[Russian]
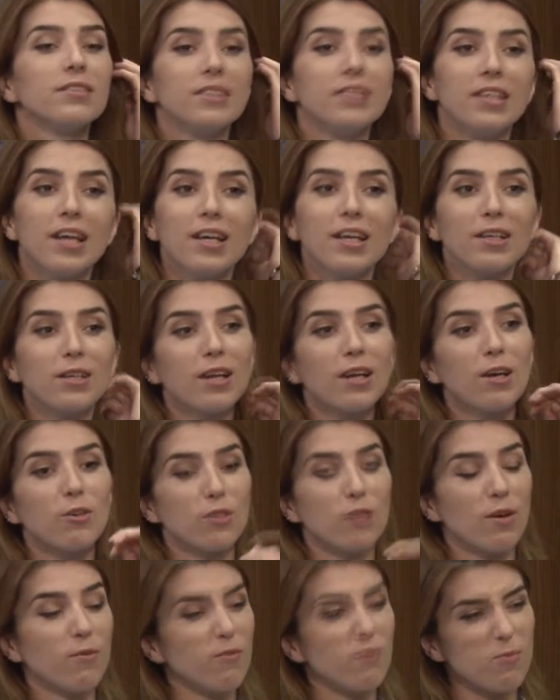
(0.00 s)
я играю
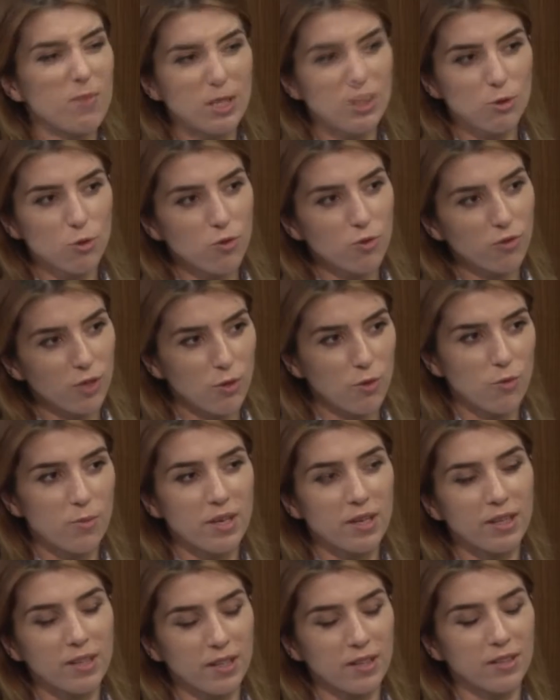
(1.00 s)
там в массовке, у
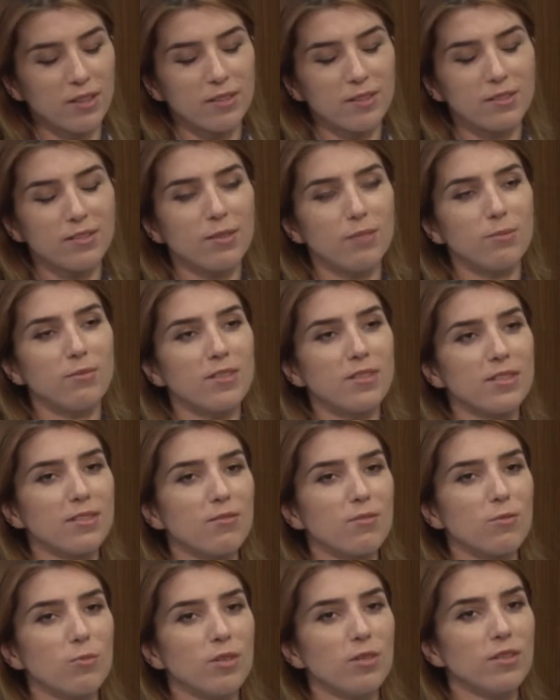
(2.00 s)
меня так-то там в
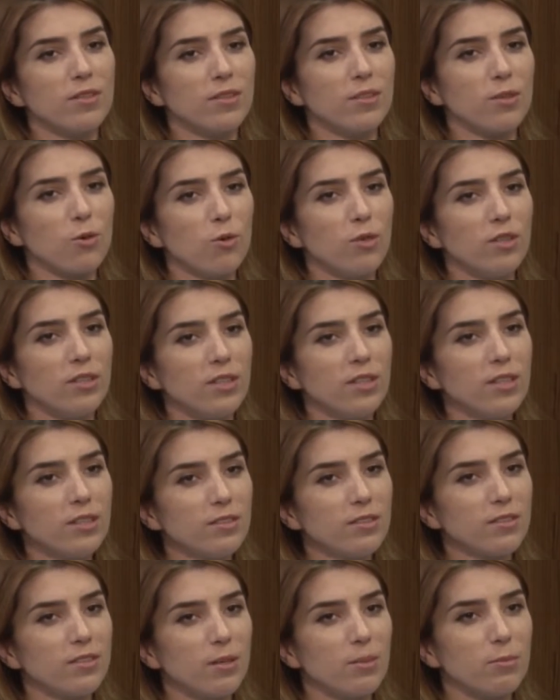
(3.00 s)
основном э, роли нет,
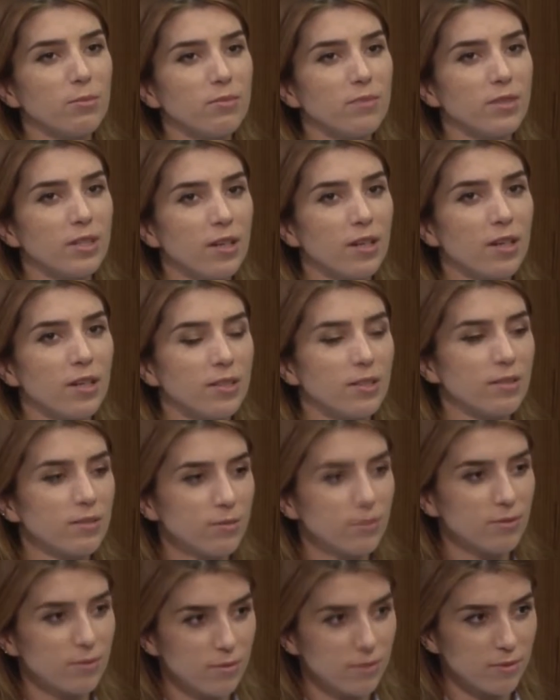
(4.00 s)
там играет
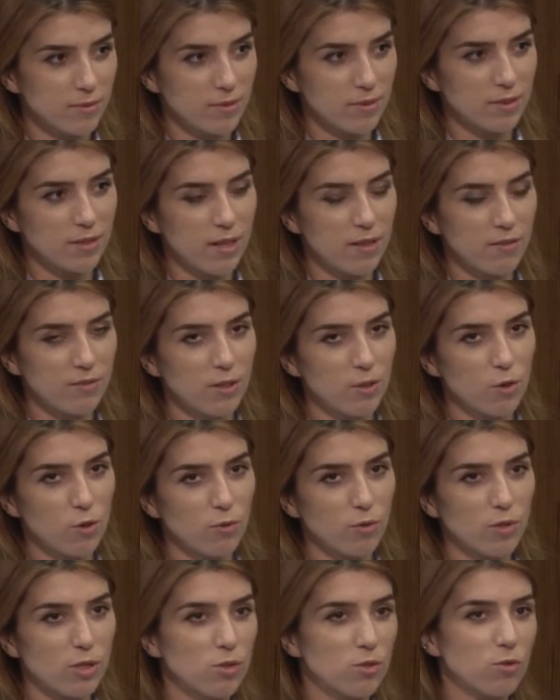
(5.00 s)
главная
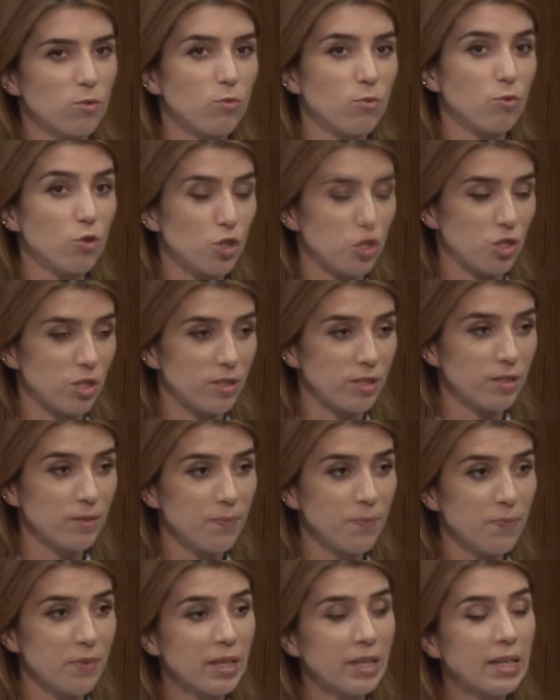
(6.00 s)
роль у нас у мужчины.
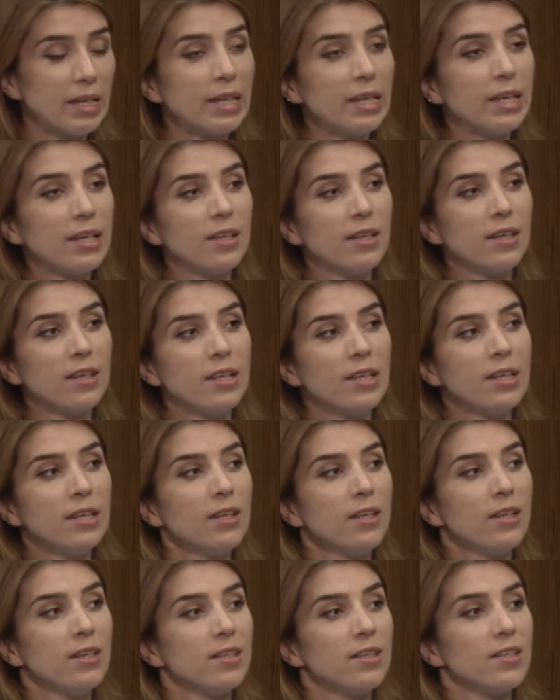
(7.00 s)

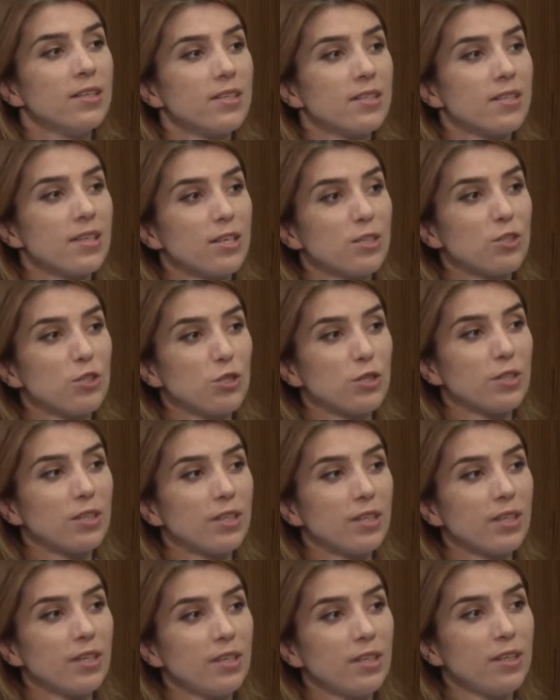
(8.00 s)
Значит,
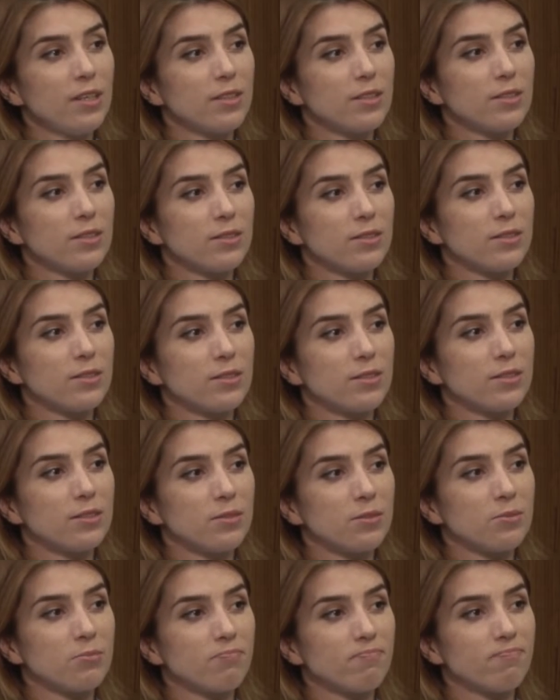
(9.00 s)
и,
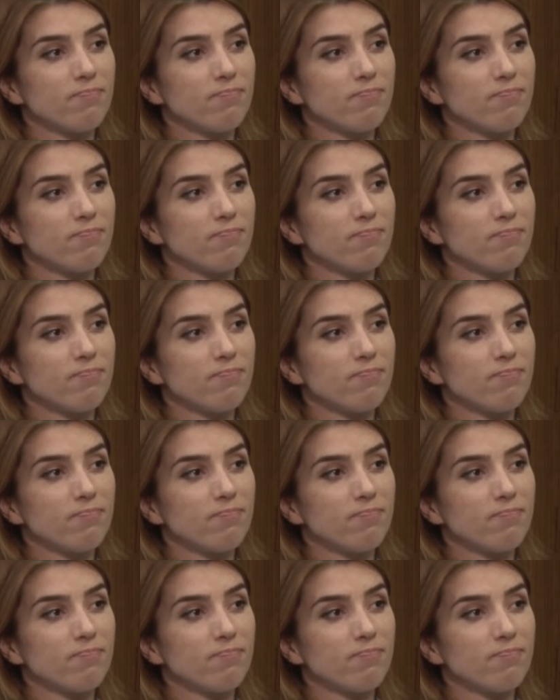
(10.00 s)
э,